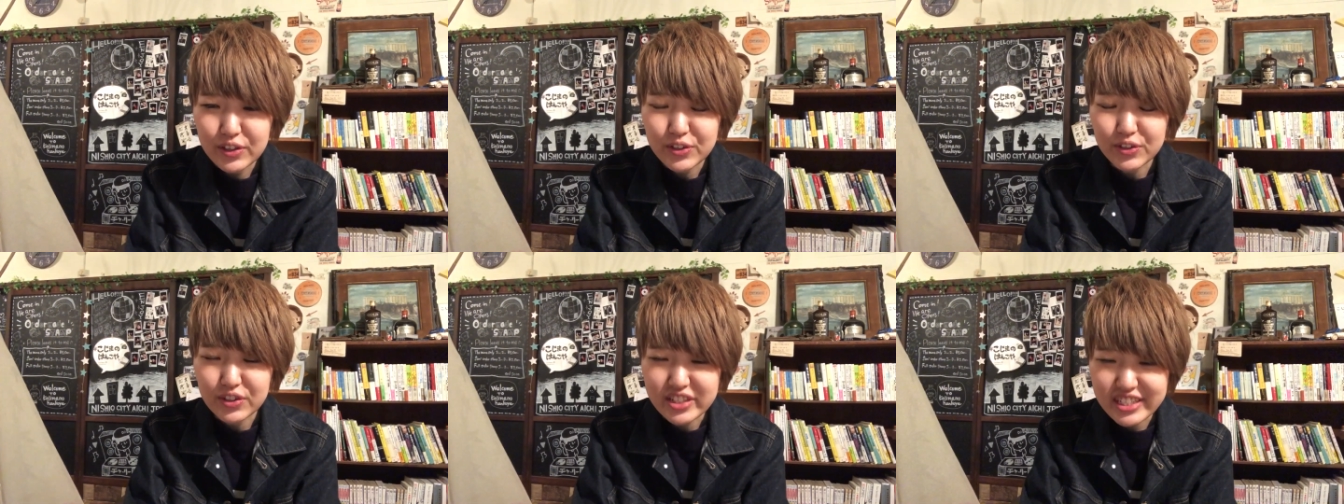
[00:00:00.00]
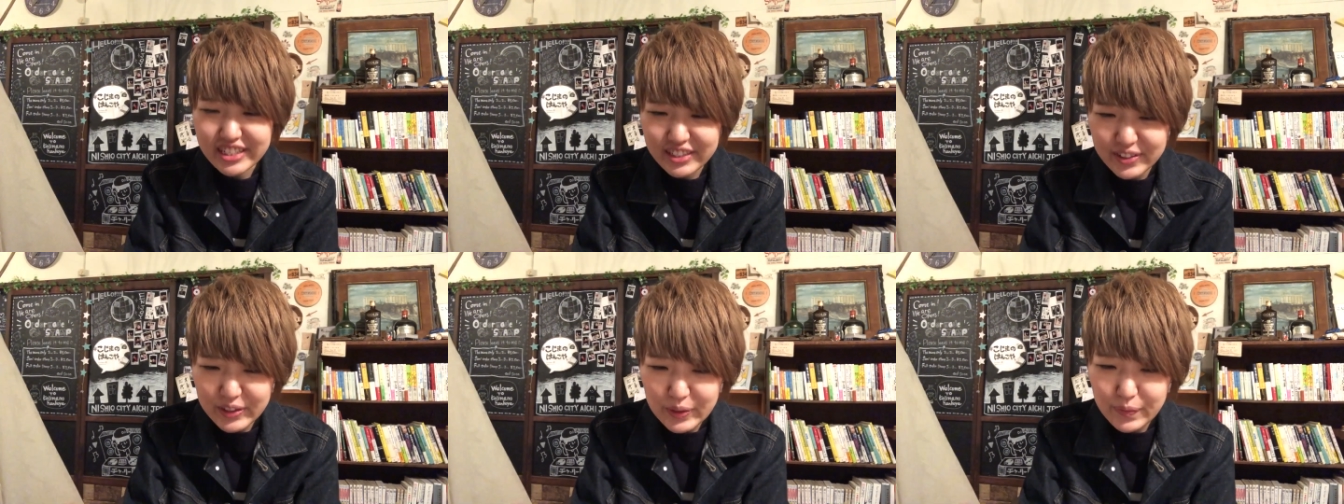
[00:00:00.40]
その
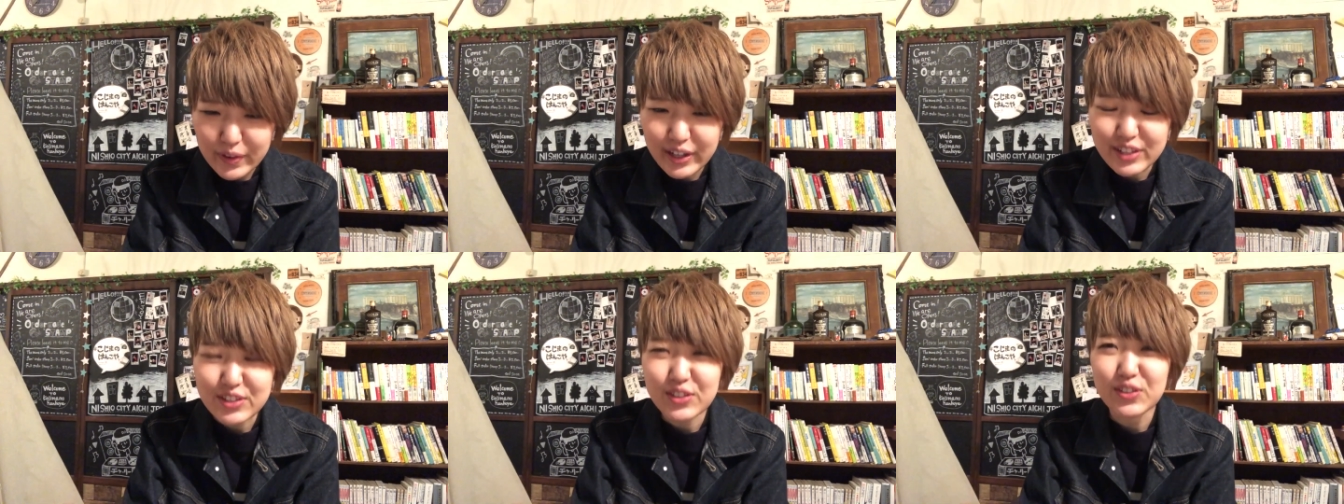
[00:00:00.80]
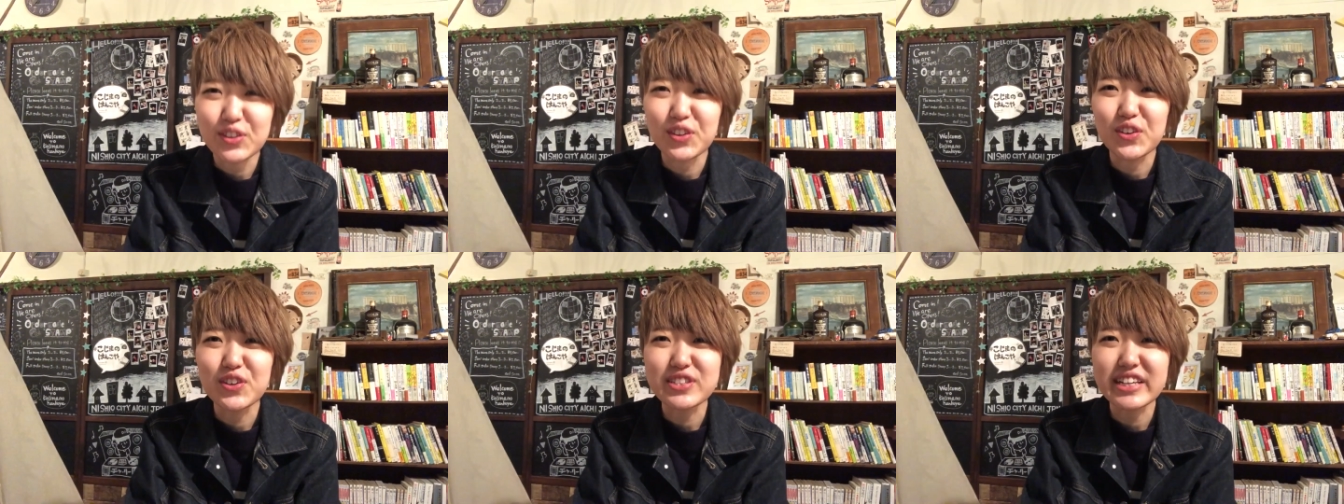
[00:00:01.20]
シングルバージョン
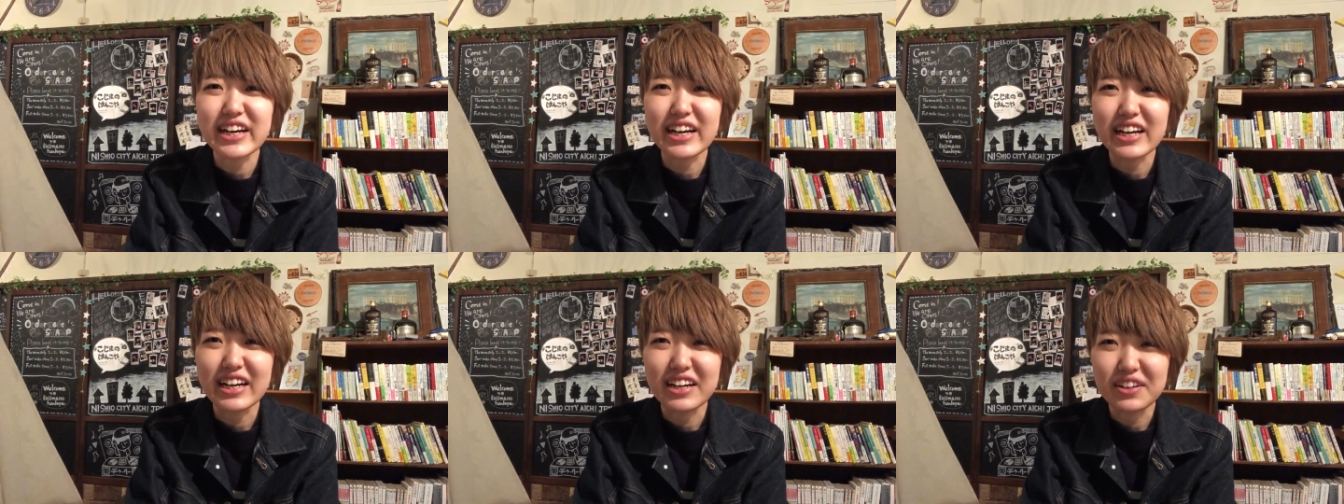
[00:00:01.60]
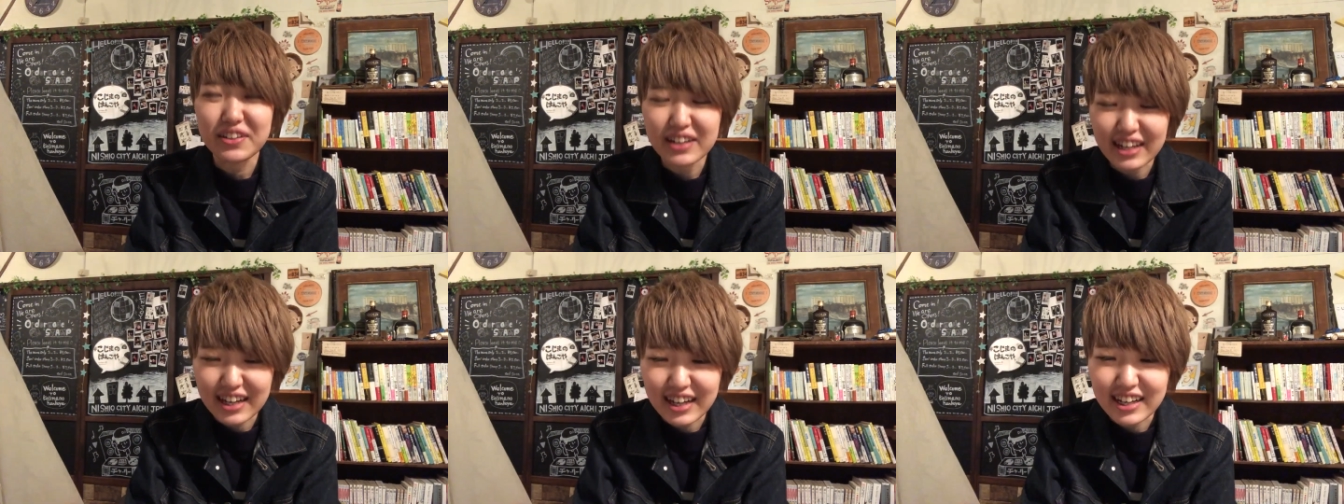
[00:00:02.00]
の良さ
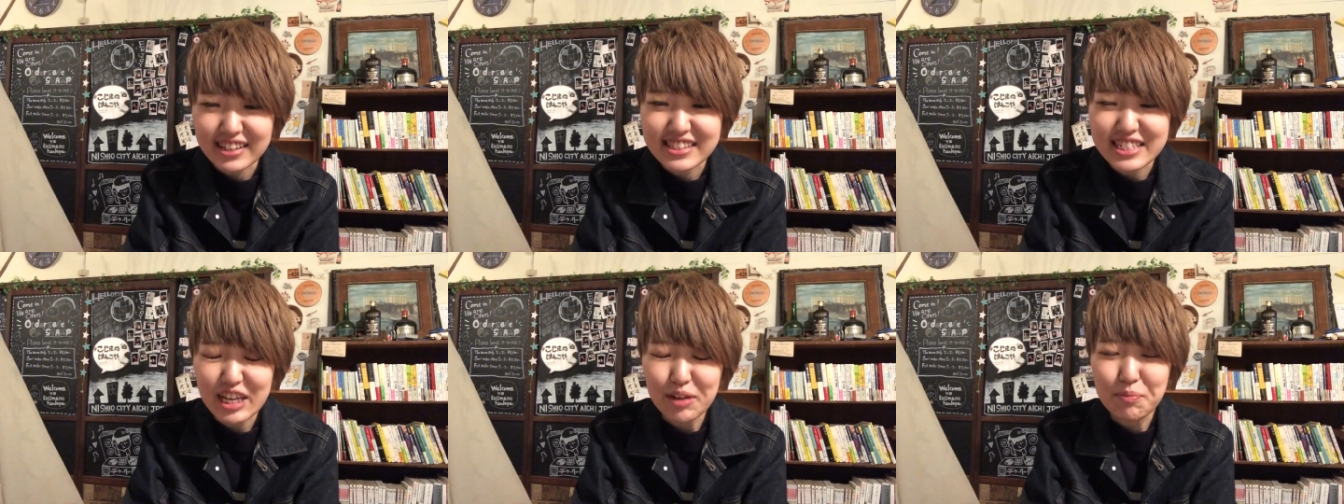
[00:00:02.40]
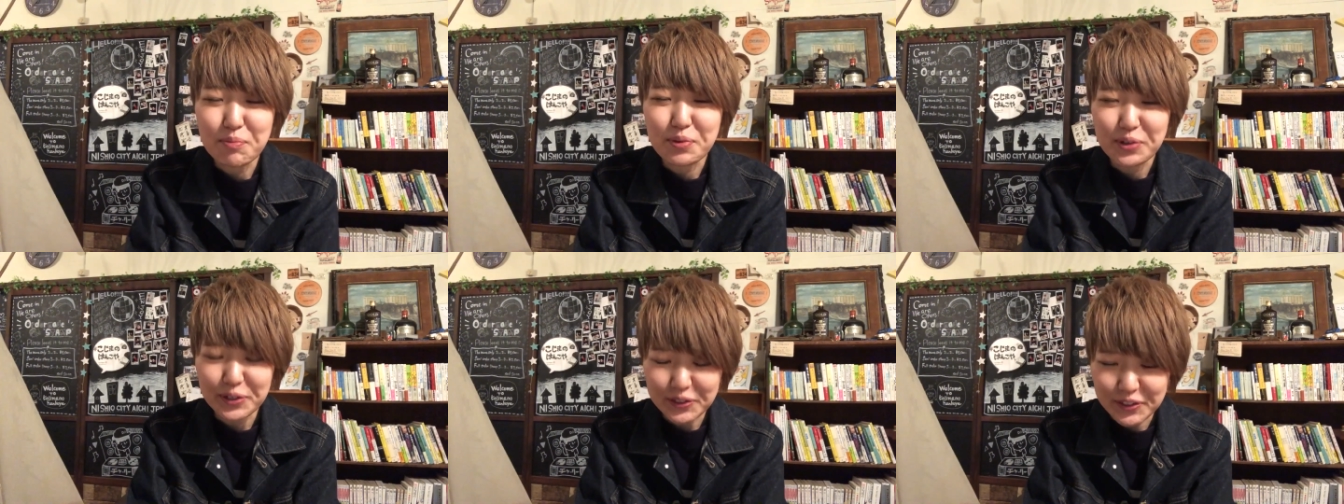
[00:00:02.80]
が全
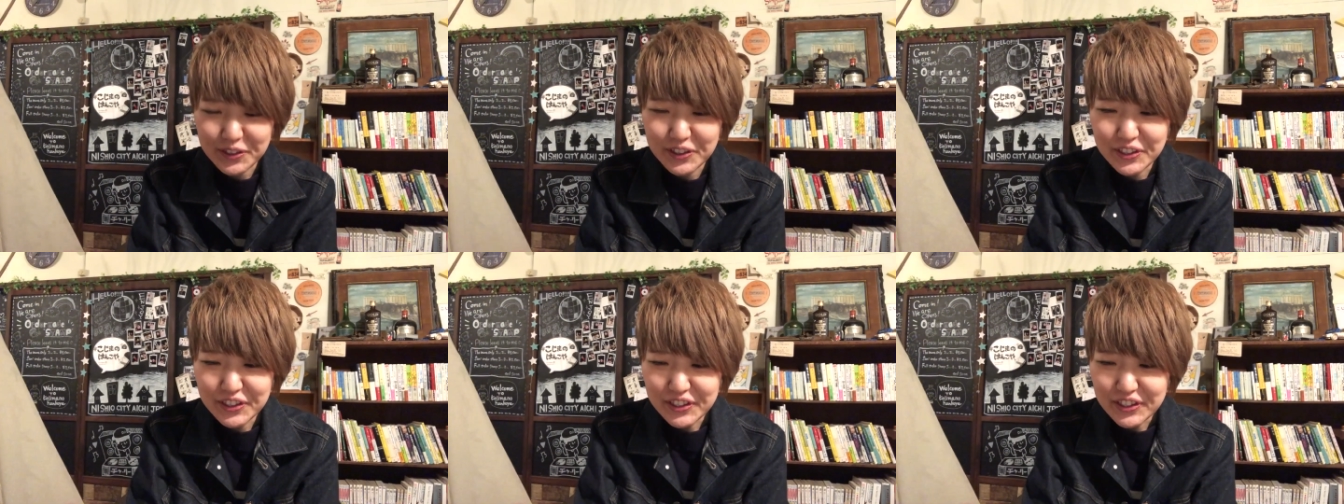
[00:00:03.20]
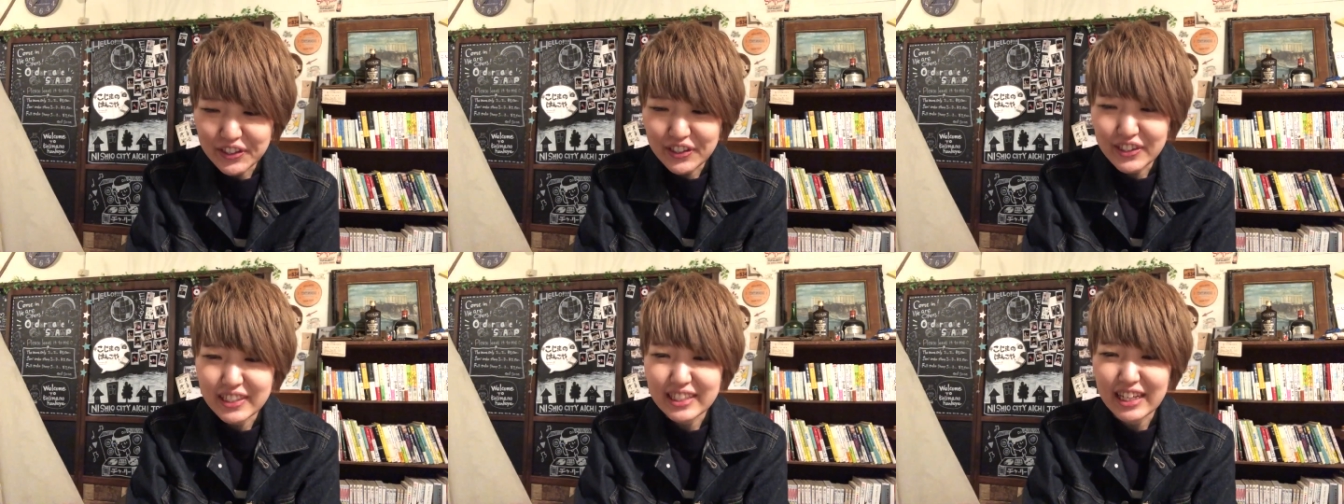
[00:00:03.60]
部
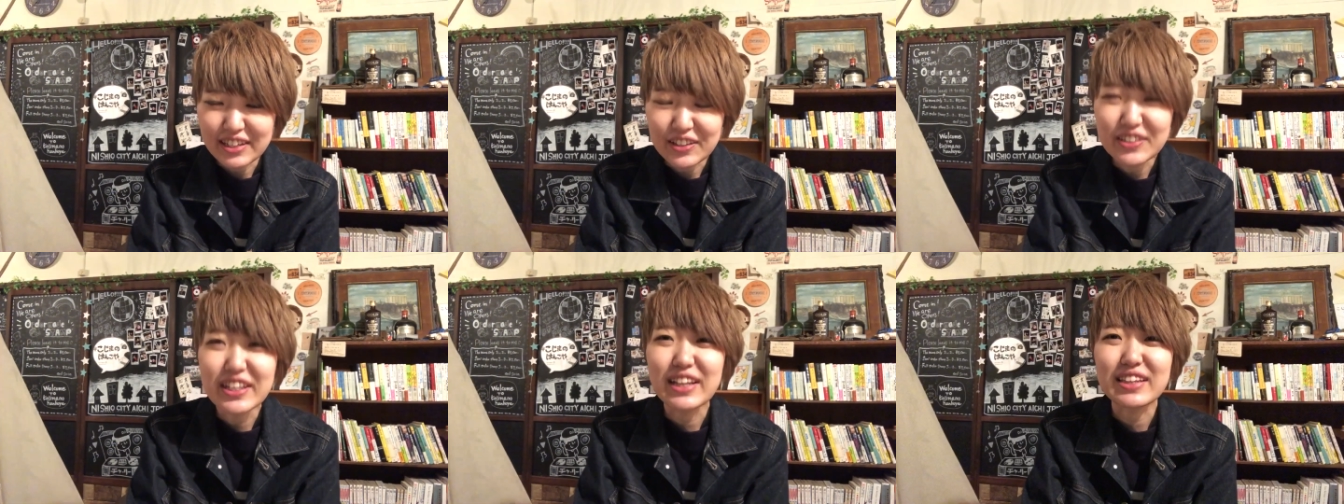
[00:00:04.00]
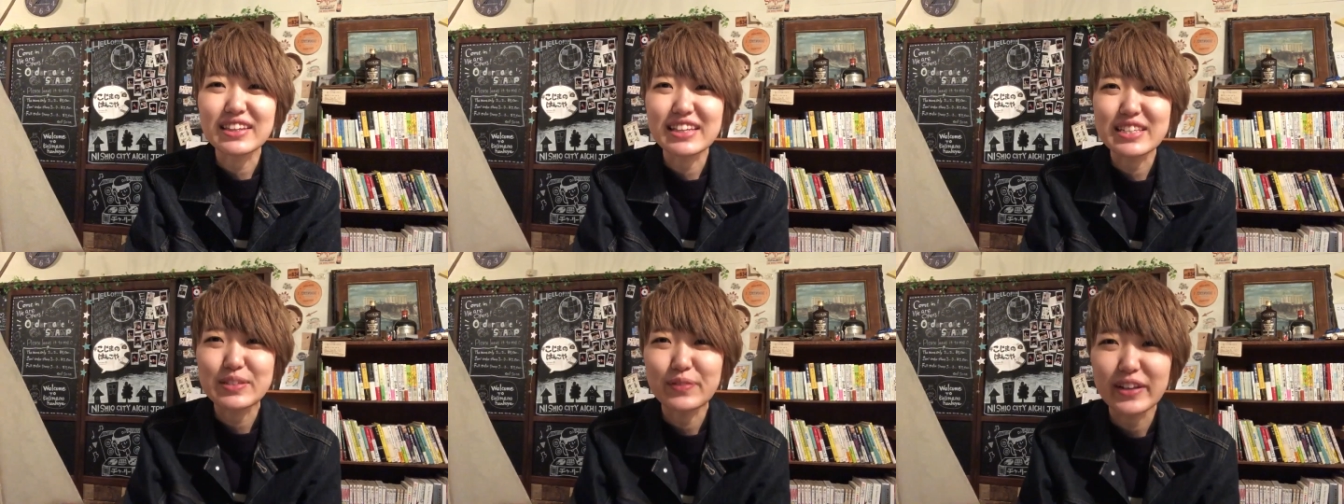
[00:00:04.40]
なくなっ
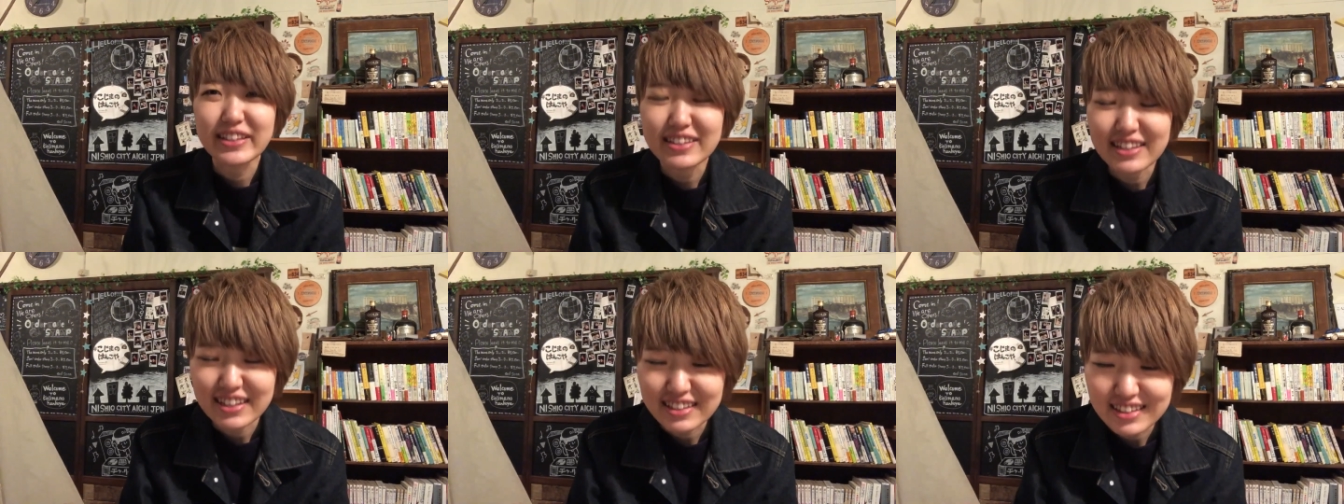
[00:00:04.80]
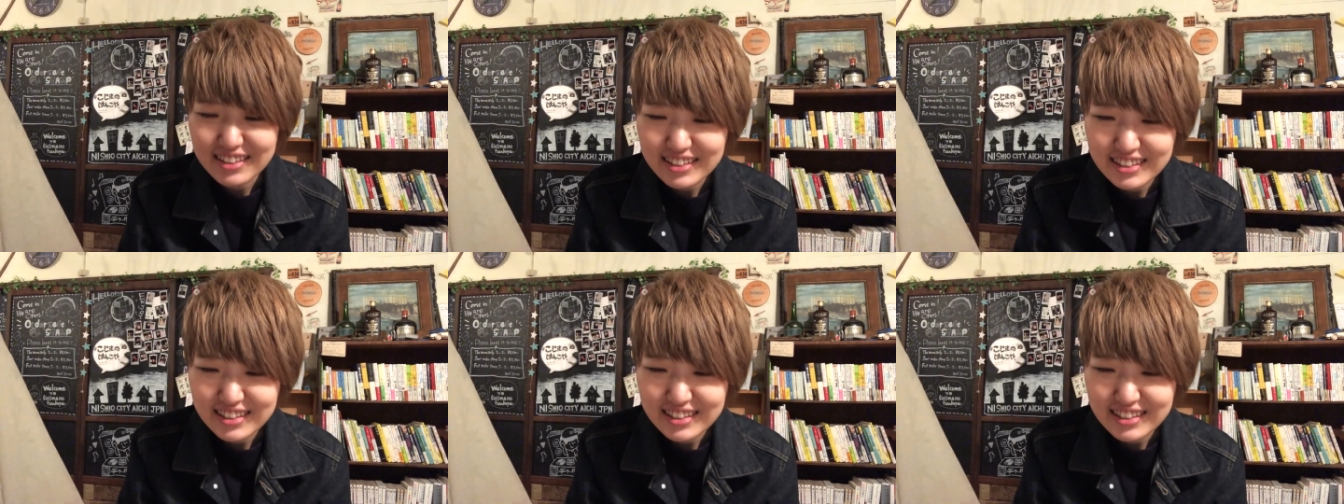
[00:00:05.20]
てしまった